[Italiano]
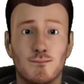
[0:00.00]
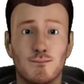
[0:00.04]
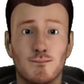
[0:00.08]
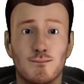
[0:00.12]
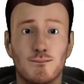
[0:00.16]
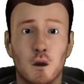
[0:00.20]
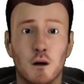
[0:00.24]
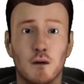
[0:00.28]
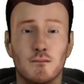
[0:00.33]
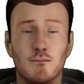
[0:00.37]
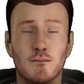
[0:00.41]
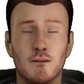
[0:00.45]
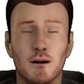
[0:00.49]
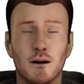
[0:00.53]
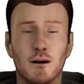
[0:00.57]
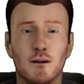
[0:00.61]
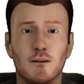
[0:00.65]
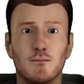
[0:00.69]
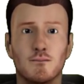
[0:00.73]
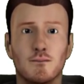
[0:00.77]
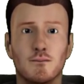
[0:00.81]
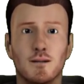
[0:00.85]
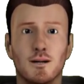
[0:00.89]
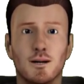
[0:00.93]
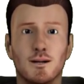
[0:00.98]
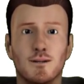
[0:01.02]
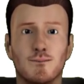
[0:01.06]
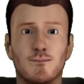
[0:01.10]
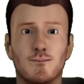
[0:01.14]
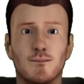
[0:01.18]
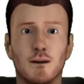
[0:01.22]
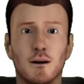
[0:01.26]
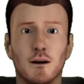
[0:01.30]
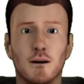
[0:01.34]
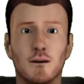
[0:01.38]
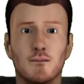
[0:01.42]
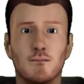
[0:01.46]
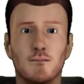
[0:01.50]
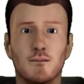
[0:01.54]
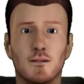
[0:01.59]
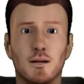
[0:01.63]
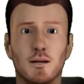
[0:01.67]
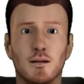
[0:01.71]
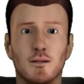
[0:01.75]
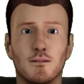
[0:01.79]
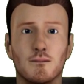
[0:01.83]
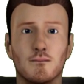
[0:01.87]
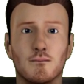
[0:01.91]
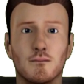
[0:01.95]
Il prezzo è di
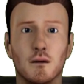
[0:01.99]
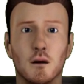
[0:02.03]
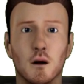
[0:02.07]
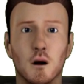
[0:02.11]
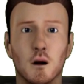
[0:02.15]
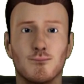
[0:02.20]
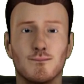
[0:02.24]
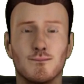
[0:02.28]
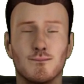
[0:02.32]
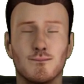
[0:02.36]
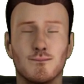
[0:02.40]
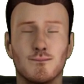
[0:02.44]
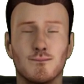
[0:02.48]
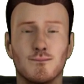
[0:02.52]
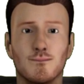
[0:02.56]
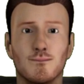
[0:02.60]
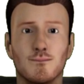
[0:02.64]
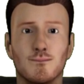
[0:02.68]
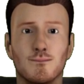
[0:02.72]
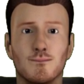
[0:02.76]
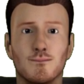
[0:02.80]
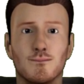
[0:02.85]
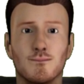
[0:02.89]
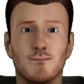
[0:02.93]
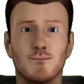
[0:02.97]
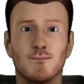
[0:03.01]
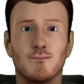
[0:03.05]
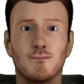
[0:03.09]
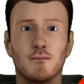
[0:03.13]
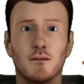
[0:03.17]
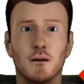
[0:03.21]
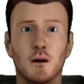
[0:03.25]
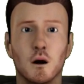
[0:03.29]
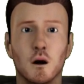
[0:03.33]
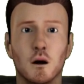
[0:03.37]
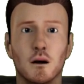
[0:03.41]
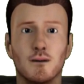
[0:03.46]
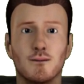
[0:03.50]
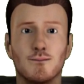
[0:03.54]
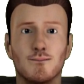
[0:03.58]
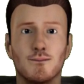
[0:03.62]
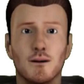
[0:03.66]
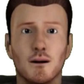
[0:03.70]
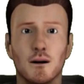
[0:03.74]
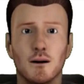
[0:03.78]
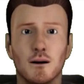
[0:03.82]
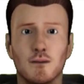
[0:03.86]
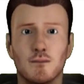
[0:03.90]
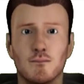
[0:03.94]
144 euro. Prima di
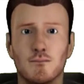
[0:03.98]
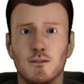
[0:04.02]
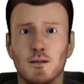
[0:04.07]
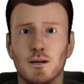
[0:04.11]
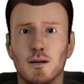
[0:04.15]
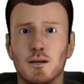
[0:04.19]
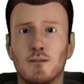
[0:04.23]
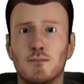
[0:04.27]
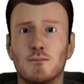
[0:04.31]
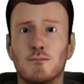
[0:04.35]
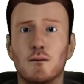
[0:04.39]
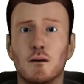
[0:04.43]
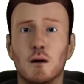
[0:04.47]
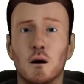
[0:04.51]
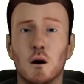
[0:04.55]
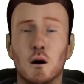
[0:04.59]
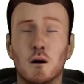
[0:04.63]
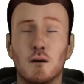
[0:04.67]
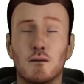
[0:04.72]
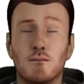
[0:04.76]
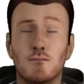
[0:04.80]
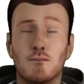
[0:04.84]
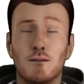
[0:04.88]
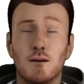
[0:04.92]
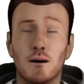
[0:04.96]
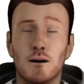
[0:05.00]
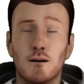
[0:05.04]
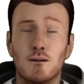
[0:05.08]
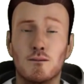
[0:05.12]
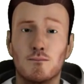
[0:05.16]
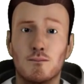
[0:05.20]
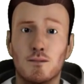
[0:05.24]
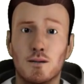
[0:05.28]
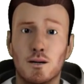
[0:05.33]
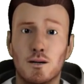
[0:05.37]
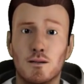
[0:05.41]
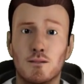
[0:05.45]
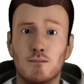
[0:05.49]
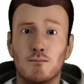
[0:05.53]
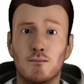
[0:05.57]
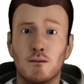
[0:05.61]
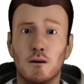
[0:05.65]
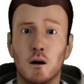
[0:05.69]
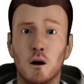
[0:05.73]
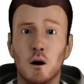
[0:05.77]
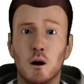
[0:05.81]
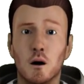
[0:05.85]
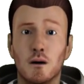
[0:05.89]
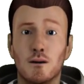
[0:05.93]
passare al prodotto numero 3 iscriviti a
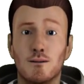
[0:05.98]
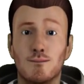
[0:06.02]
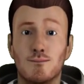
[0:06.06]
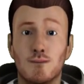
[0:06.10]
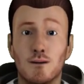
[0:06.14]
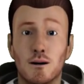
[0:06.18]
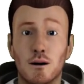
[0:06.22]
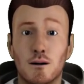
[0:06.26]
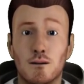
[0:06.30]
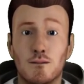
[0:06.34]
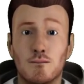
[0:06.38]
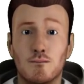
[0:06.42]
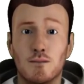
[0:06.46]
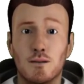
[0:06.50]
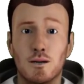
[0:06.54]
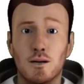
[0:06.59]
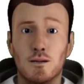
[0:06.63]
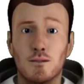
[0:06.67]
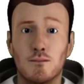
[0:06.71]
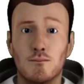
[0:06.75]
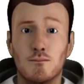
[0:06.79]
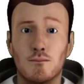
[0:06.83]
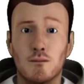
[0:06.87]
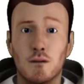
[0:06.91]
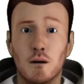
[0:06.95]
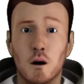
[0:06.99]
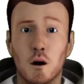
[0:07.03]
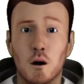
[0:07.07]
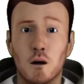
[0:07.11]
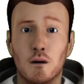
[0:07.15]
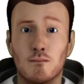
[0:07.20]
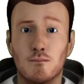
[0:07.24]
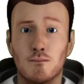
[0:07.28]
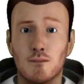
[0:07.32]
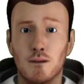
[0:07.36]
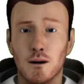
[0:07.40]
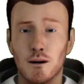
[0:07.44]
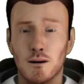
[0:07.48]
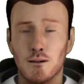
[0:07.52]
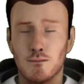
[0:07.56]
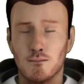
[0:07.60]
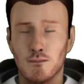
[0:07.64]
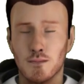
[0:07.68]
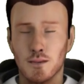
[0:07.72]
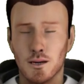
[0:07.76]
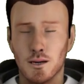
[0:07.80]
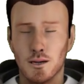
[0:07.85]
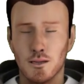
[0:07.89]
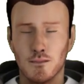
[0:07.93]
prezzo e recensioni per non perdere le
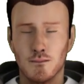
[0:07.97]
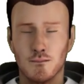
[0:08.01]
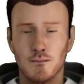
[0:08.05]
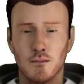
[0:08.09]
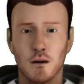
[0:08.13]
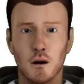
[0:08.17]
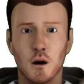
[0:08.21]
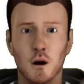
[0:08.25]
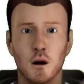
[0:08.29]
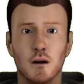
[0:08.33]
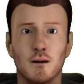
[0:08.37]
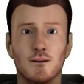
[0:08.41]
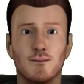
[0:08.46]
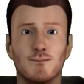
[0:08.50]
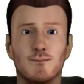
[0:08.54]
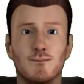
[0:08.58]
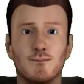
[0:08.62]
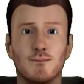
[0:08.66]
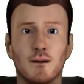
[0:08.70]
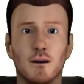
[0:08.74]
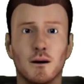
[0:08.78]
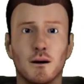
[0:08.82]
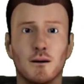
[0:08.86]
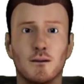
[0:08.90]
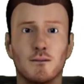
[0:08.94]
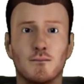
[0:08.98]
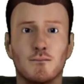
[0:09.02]
migliori offerte del web in